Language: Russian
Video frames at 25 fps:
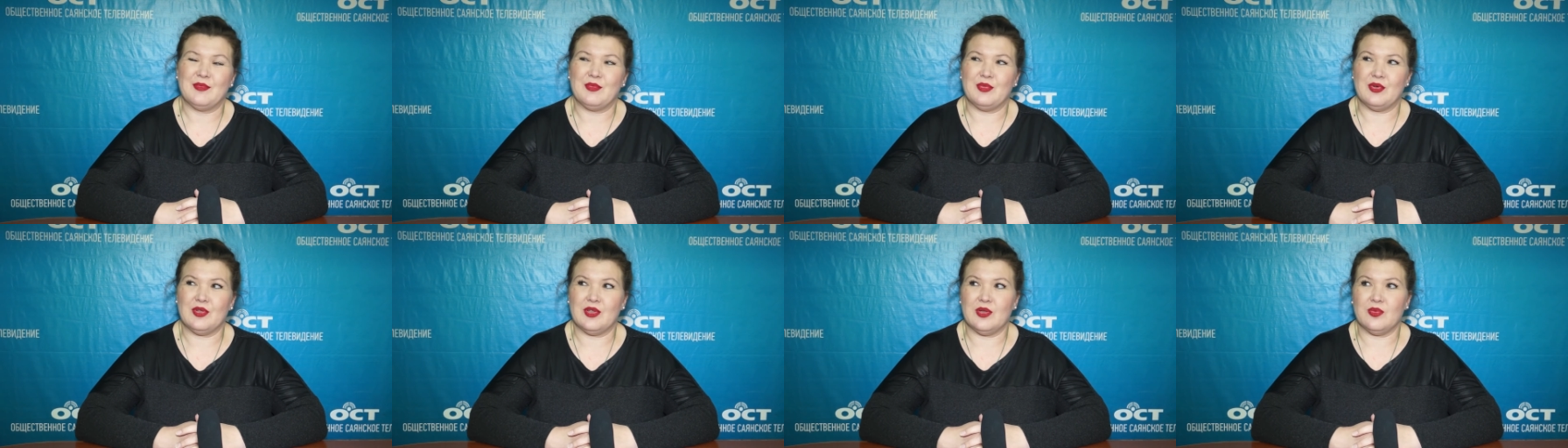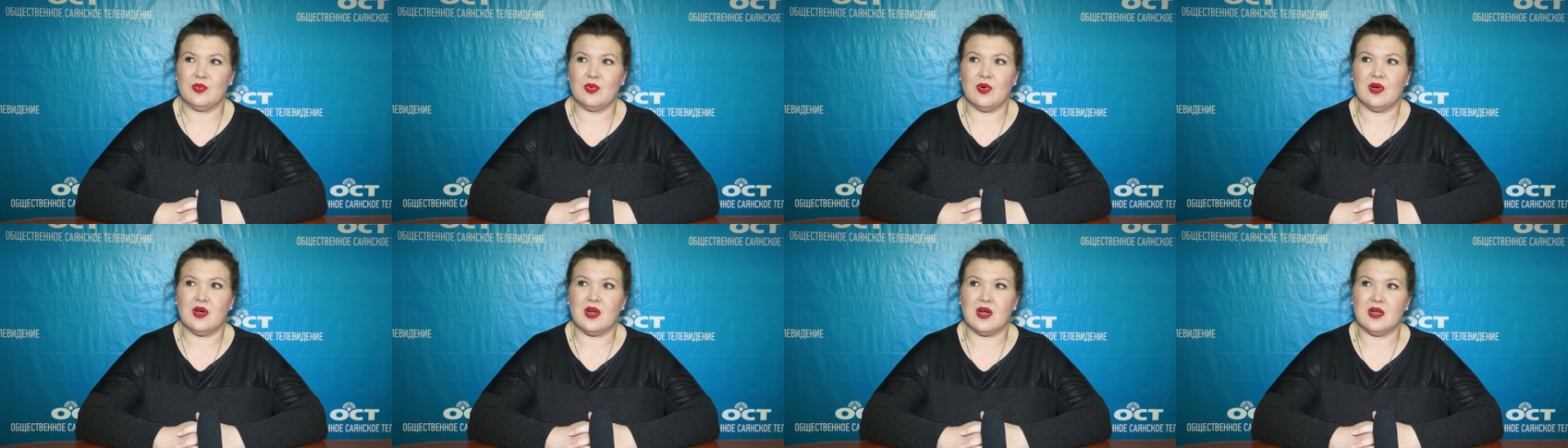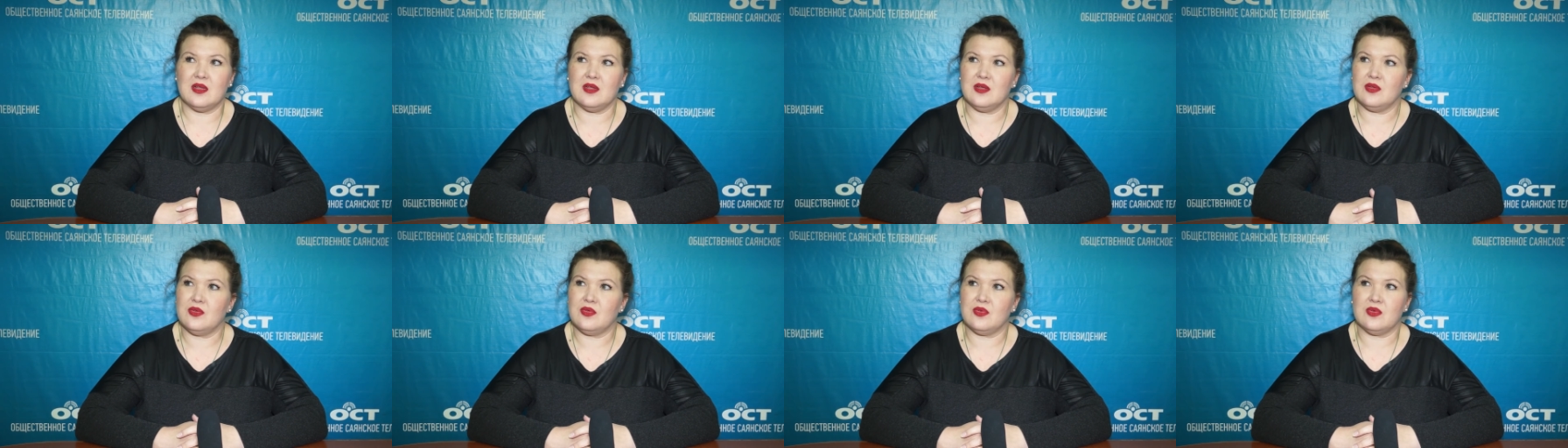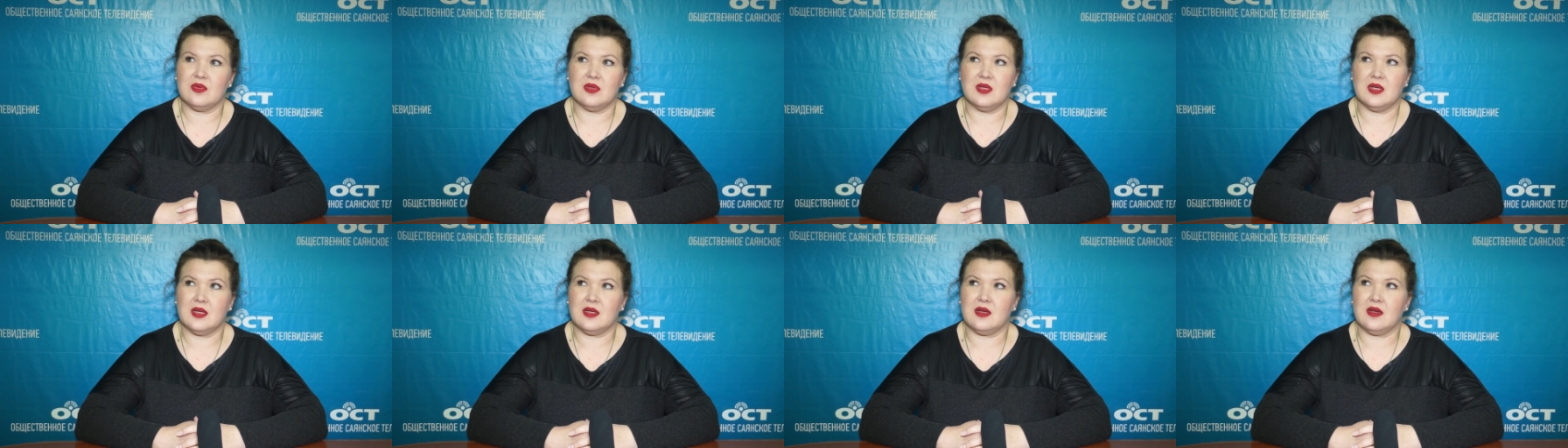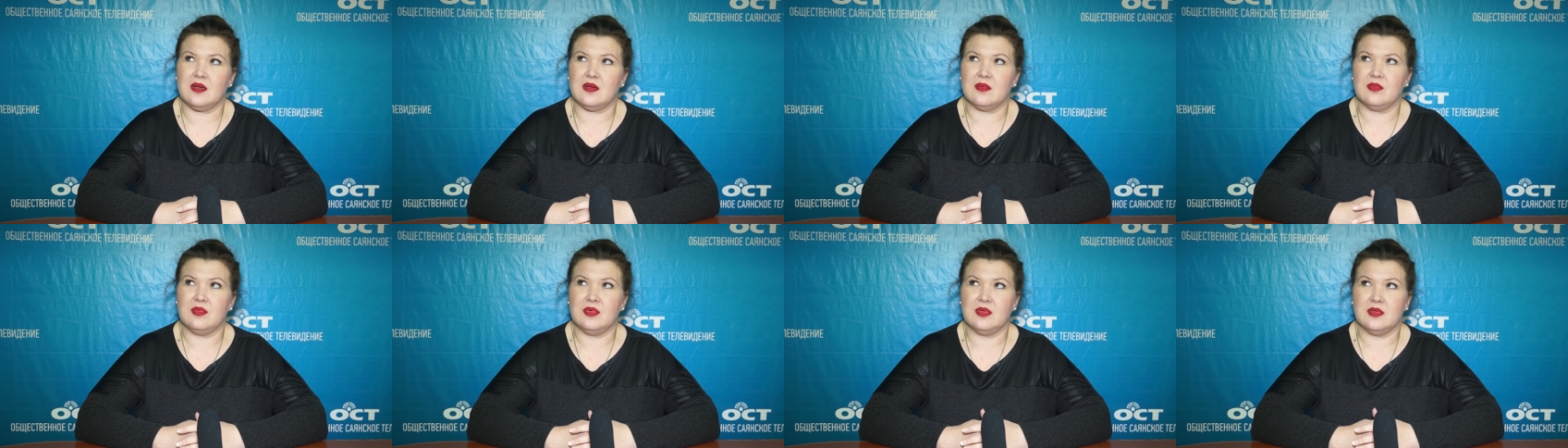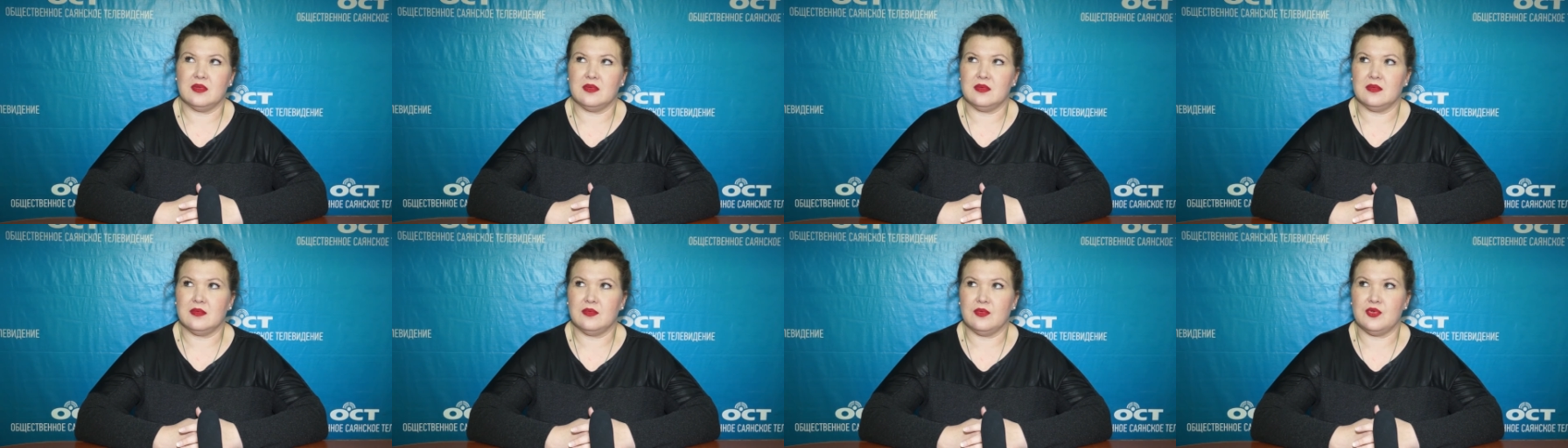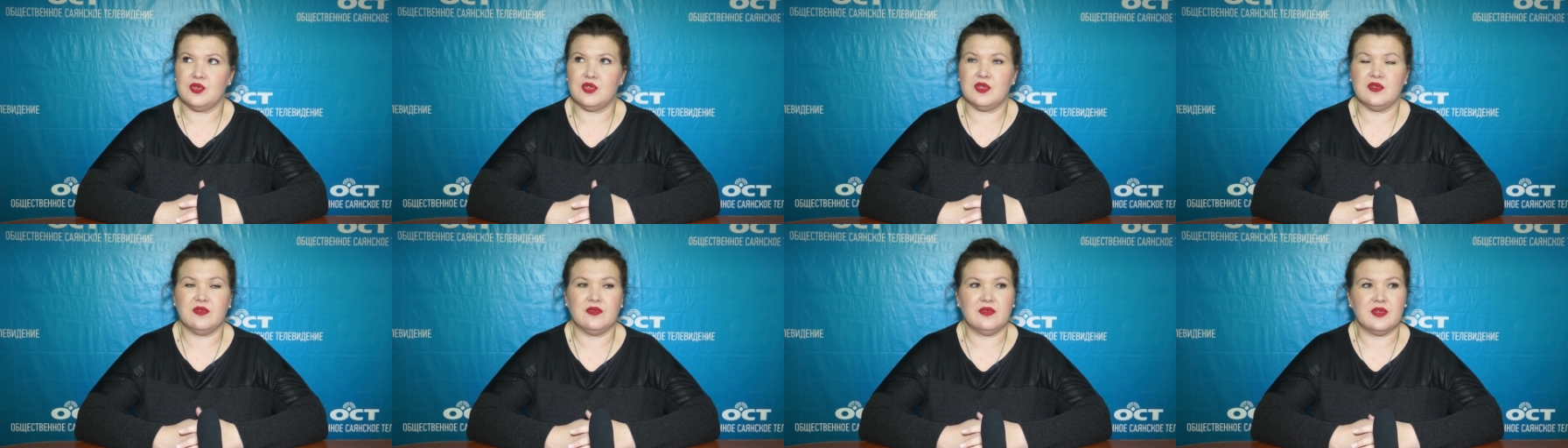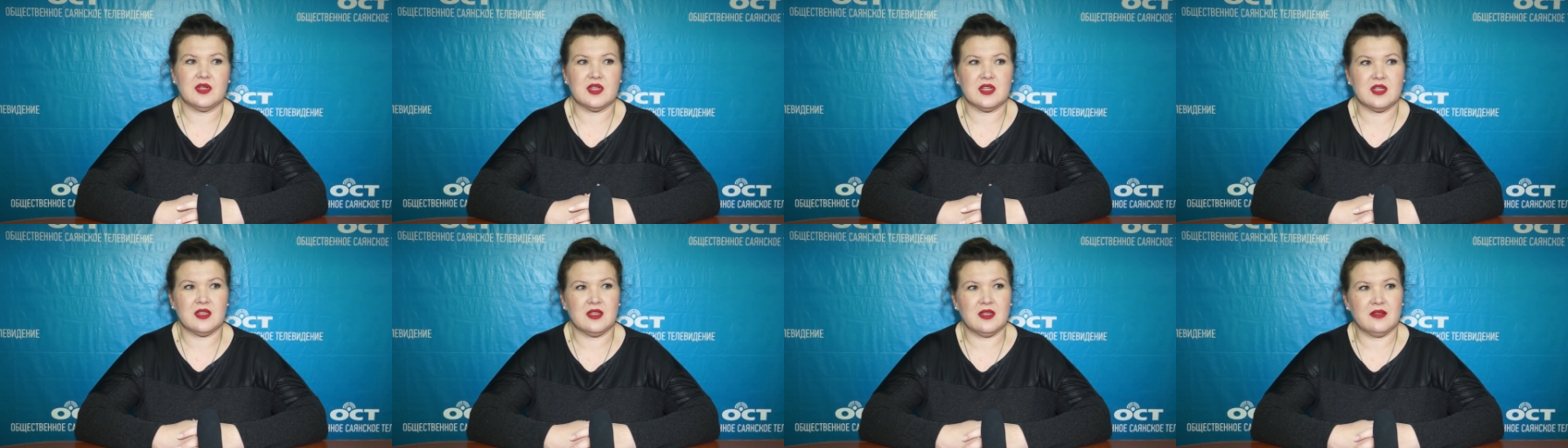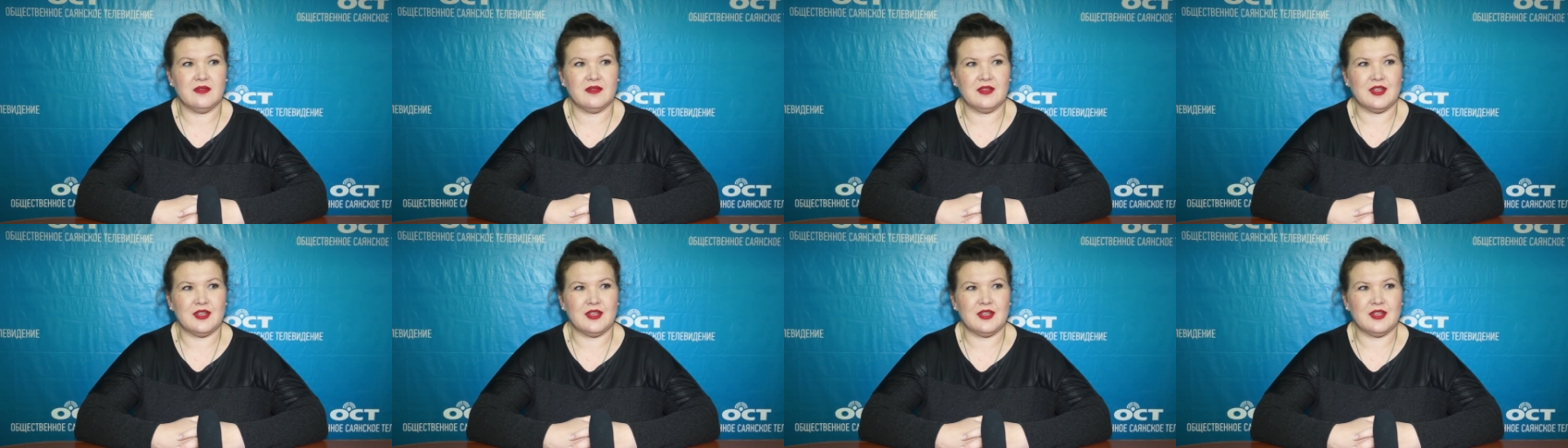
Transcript: Поэтому охрана труда как бы очень важна